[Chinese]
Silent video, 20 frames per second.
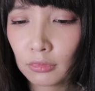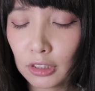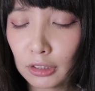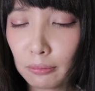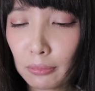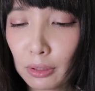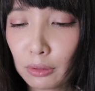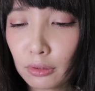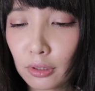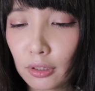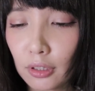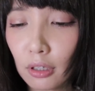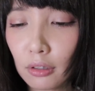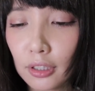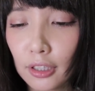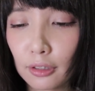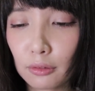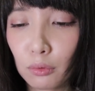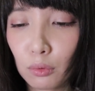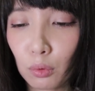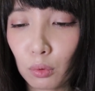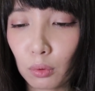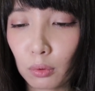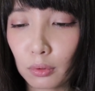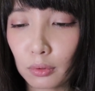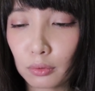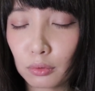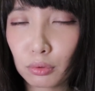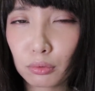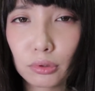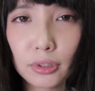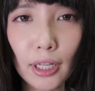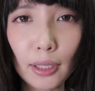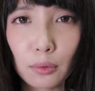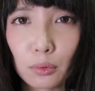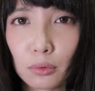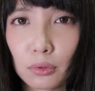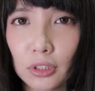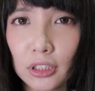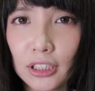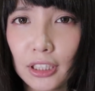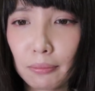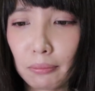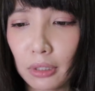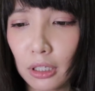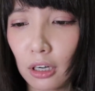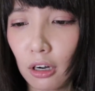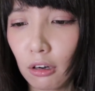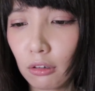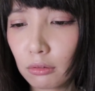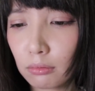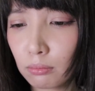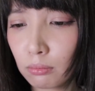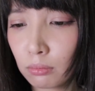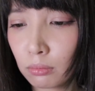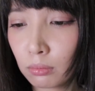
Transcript: 只是没有想到阎罗出场率这么高。